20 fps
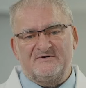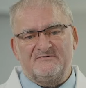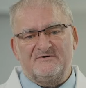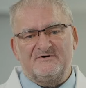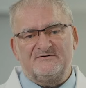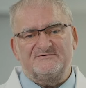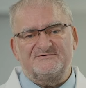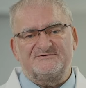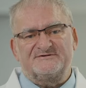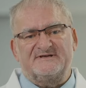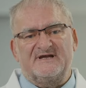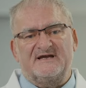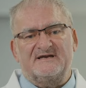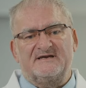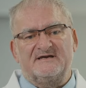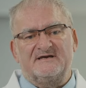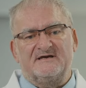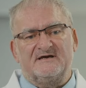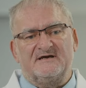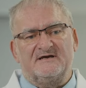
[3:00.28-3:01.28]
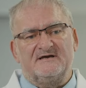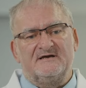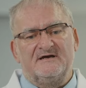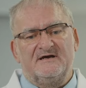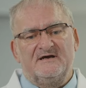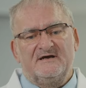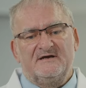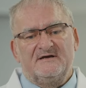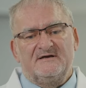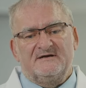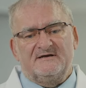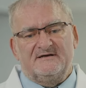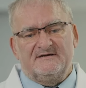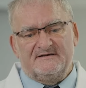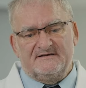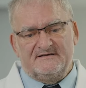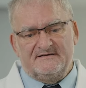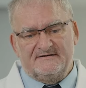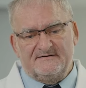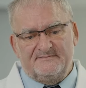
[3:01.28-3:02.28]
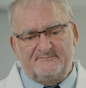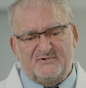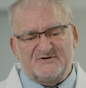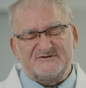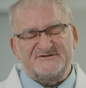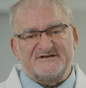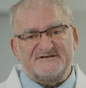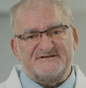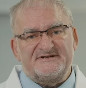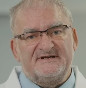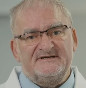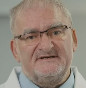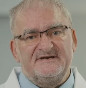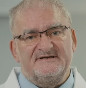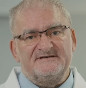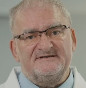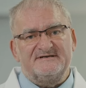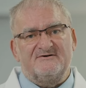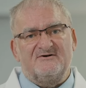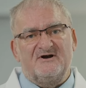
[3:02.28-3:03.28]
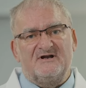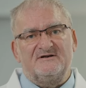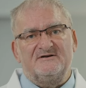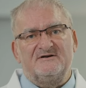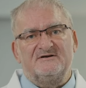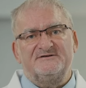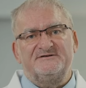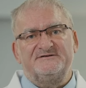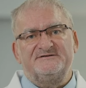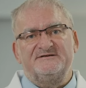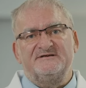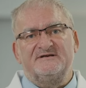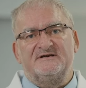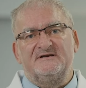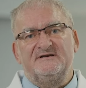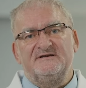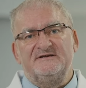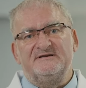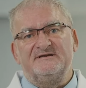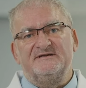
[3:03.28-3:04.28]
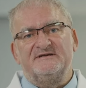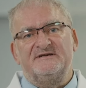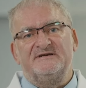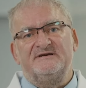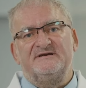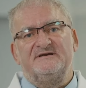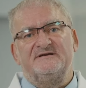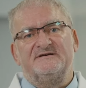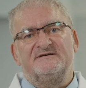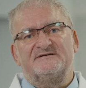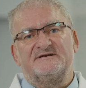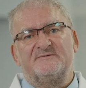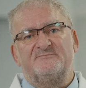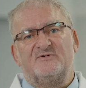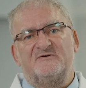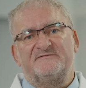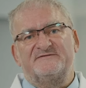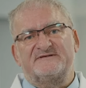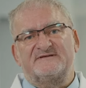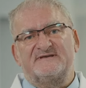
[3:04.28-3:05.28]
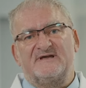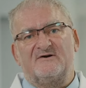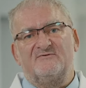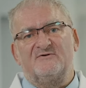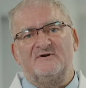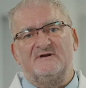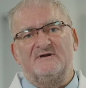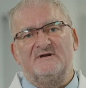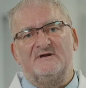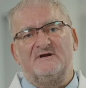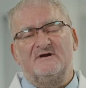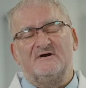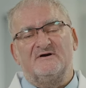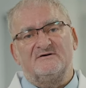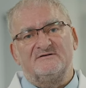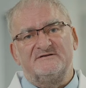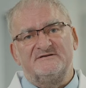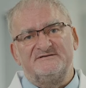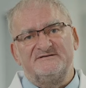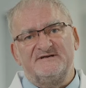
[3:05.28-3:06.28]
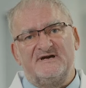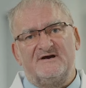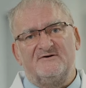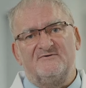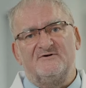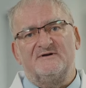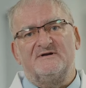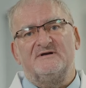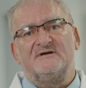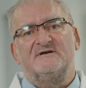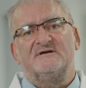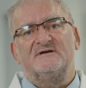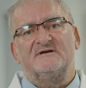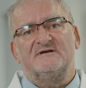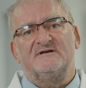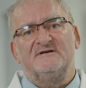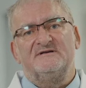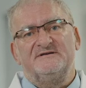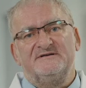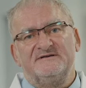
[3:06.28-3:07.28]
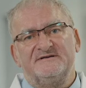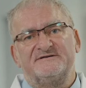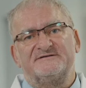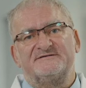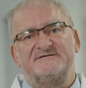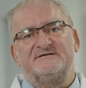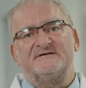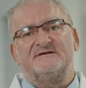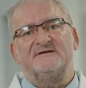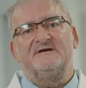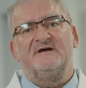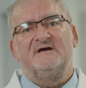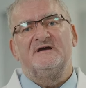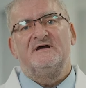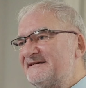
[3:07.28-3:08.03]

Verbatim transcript: było już takie e, poszerzenie działalności kliniki, że powstały oddziały kliniczne.